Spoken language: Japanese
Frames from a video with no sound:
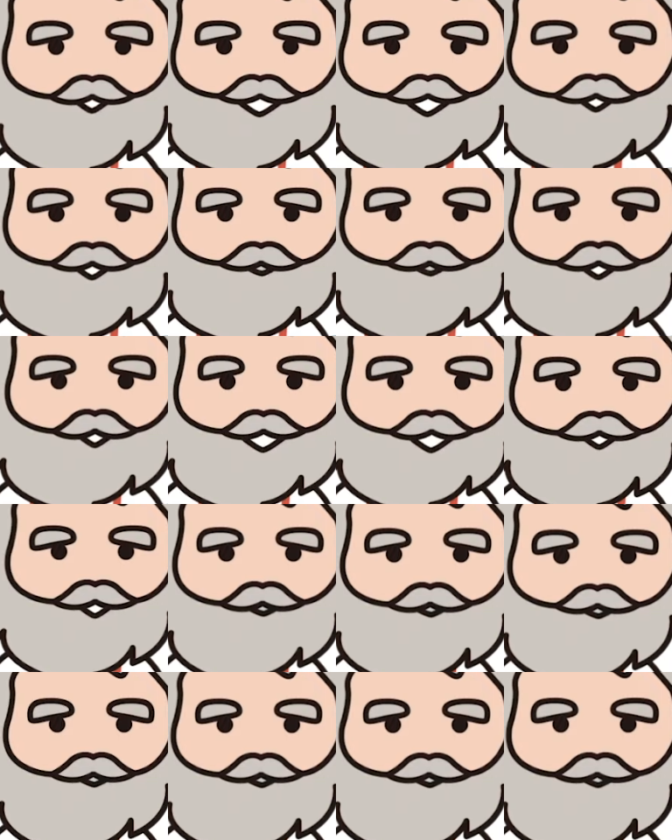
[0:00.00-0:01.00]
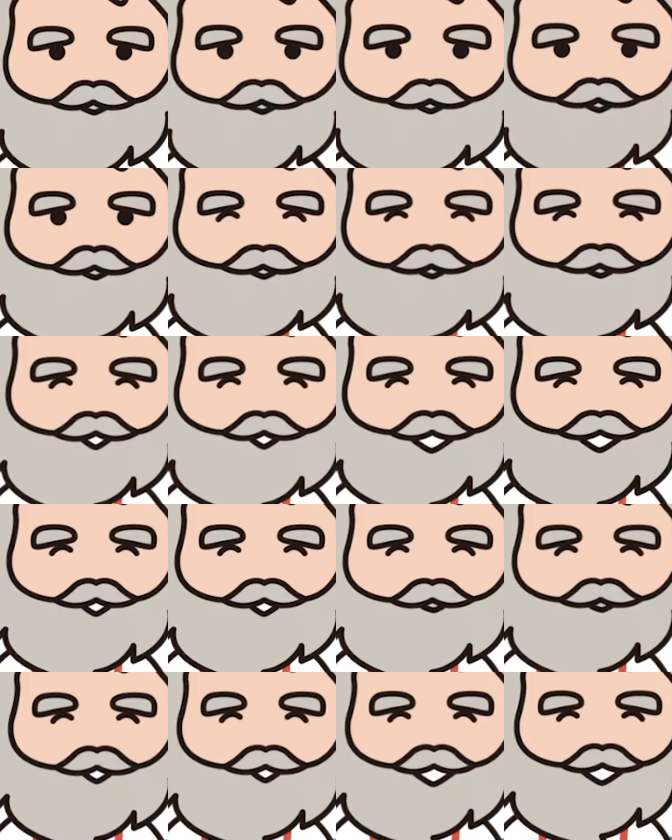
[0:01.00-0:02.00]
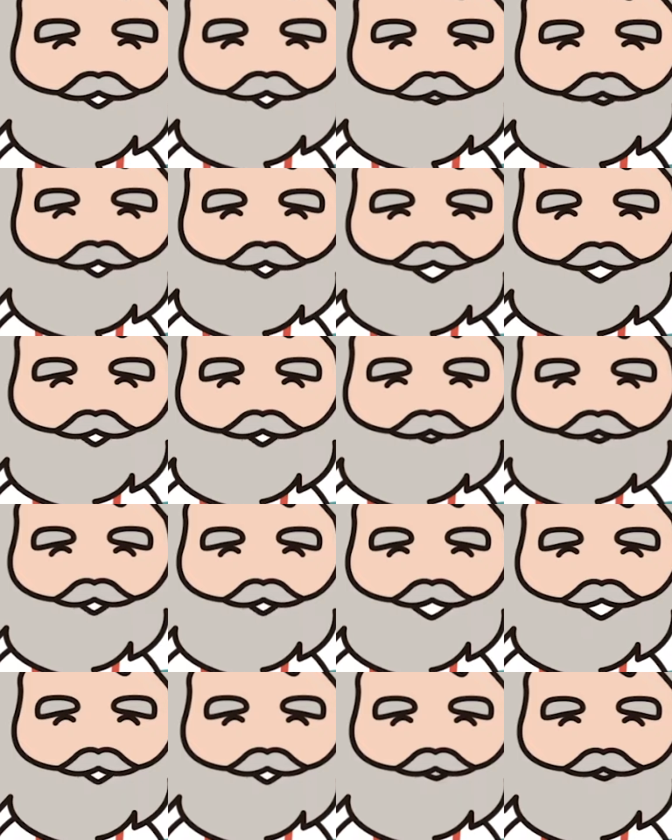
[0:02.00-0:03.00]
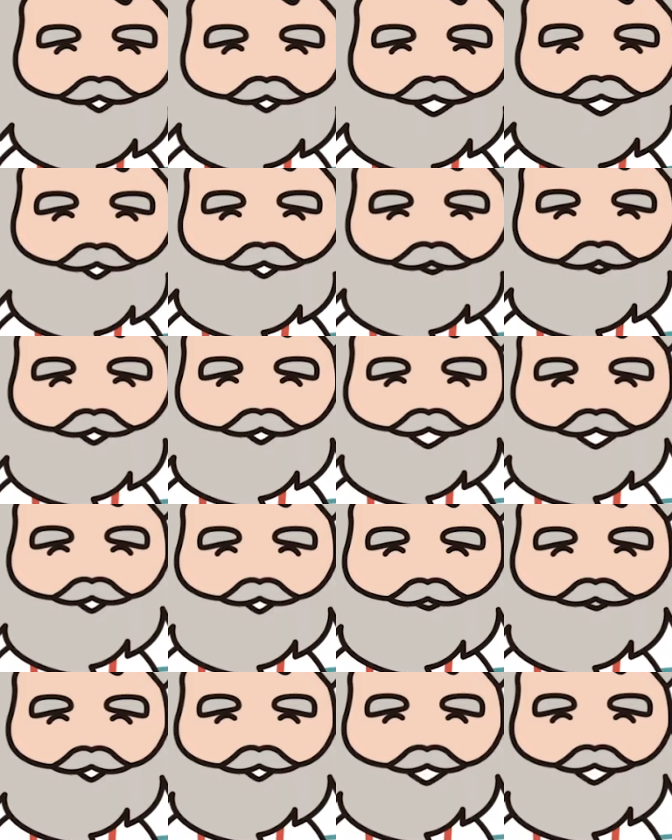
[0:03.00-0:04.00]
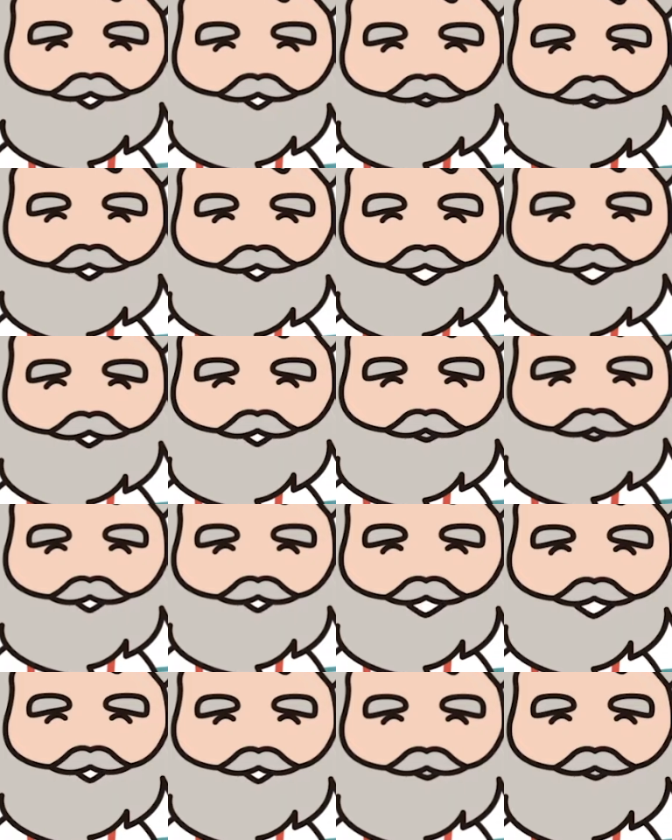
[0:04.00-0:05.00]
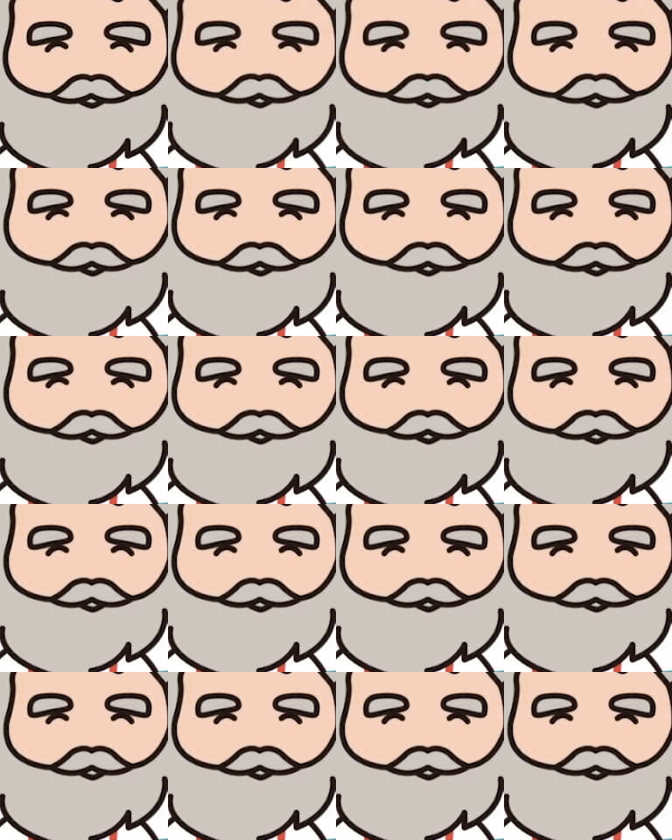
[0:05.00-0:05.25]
だからいろいろな国や地域の友達ができました